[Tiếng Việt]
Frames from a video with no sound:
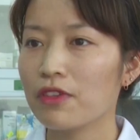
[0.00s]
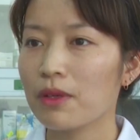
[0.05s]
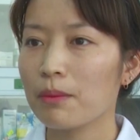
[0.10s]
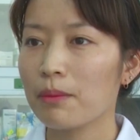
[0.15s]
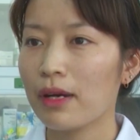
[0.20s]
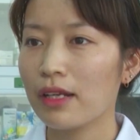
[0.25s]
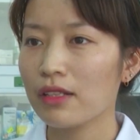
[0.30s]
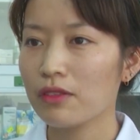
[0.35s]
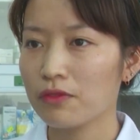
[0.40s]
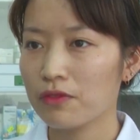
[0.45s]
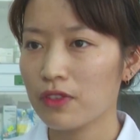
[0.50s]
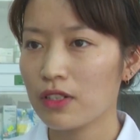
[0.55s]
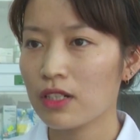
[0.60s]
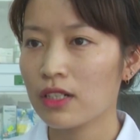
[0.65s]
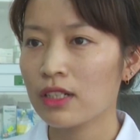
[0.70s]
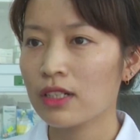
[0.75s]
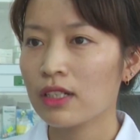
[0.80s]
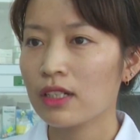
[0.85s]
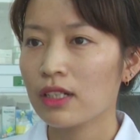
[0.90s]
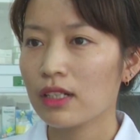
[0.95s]
phẩm mã lực vương
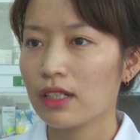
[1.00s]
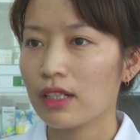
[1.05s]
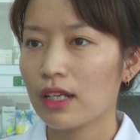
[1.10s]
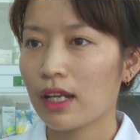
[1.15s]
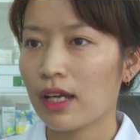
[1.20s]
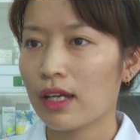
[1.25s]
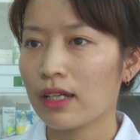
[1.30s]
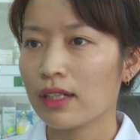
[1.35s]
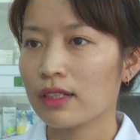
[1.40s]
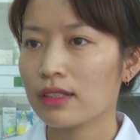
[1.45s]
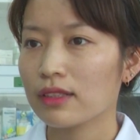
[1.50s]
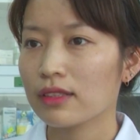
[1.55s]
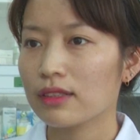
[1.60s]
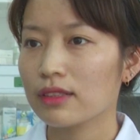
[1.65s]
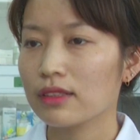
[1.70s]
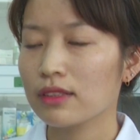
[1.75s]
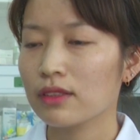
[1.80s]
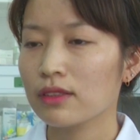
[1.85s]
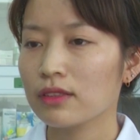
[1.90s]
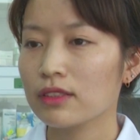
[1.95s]
là ừ,
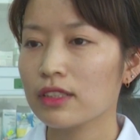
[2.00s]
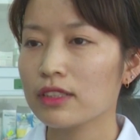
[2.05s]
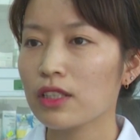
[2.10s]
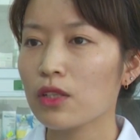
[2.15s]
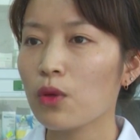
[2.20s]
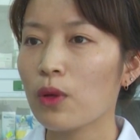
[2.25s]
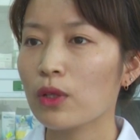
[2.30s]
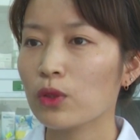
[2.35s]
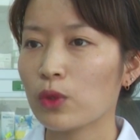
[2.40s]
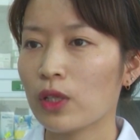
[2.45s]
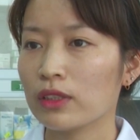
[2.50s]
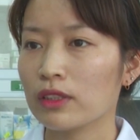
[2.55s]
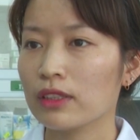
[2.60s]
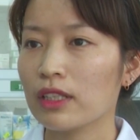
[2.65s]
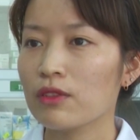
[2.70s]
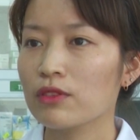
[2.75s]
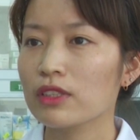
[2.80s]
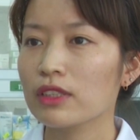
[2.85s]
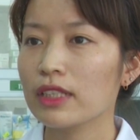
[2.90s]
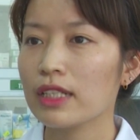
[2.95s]
chiết rất hoàn toàn từ
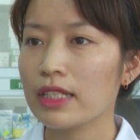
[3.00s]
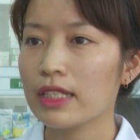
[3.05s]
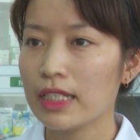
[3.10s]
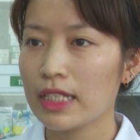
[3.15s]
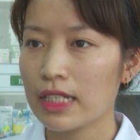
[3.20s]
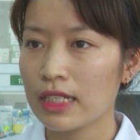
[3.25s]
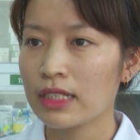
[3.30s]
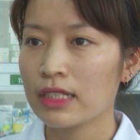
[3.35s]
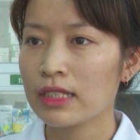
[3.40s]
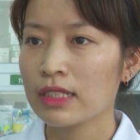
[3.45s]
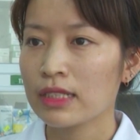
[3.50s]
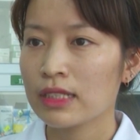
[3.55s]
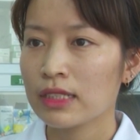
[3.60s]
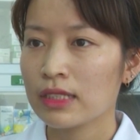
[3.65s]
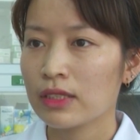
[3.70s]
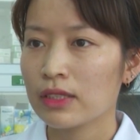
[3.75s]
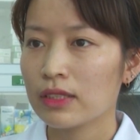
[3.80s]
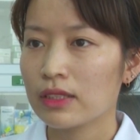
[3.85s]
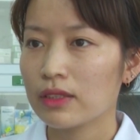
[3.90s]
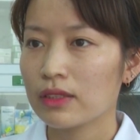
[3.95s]
thảo dược thiên nhiên
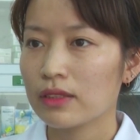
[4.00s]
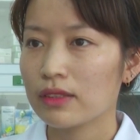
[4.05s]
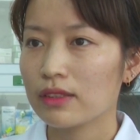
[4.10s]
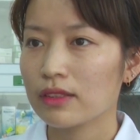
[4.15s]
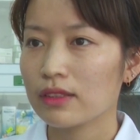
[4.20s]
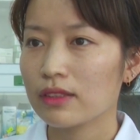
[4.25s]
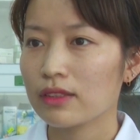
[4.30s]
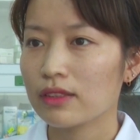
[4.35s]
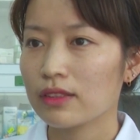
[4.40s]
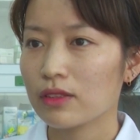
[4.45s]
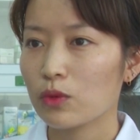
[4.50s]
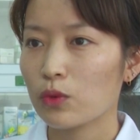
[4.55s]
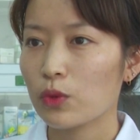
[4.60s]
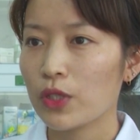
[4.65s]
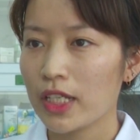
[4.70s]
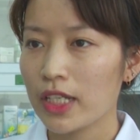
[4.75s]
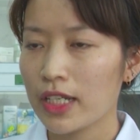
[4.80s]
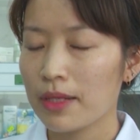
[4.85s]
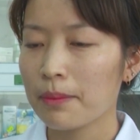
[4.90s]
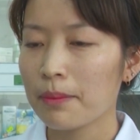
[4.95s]

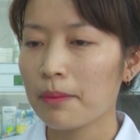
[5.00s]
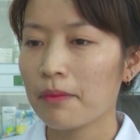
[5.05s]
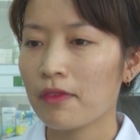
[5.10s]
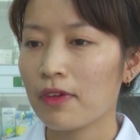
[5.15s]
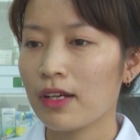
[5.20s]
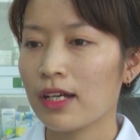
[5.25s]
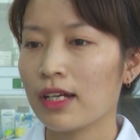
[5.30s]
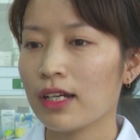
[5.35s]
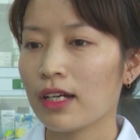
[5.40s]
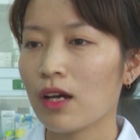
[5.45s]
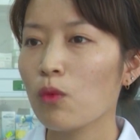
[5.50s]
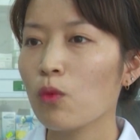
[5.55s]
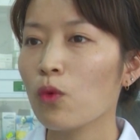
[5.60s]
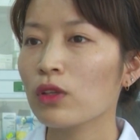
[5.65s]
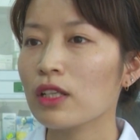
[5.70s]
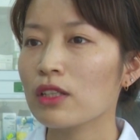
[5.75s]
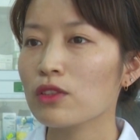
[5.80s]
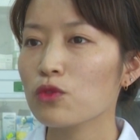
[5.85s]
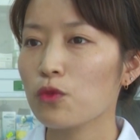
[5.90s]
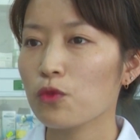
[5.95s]
quý hiếm và không có
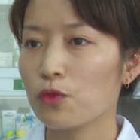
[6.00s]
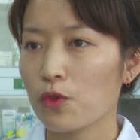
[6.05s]
tác dụng